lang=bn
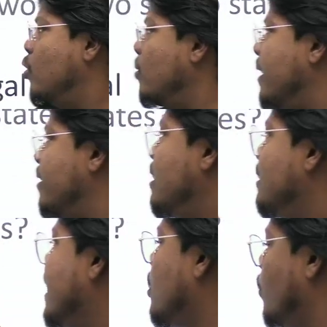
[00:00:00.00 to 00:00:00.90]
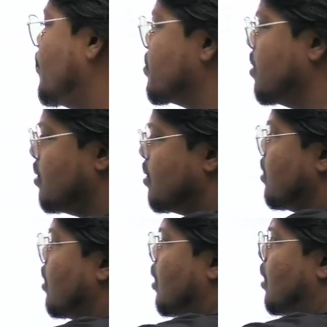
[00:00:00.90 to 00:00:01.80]
করবে দেখো
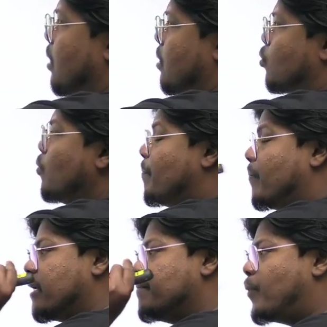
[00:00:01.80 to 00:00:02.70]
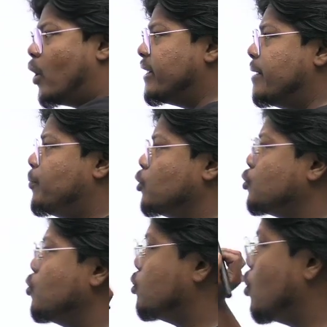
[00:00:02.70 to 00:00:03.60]
খুব ইম্পর্টেন্ট
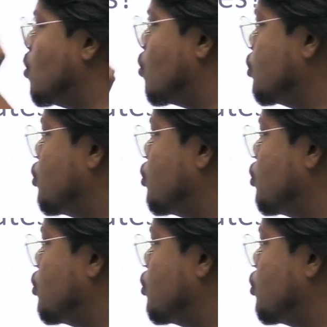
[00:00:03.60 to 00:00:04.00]
প্রশ্ন সংকোষ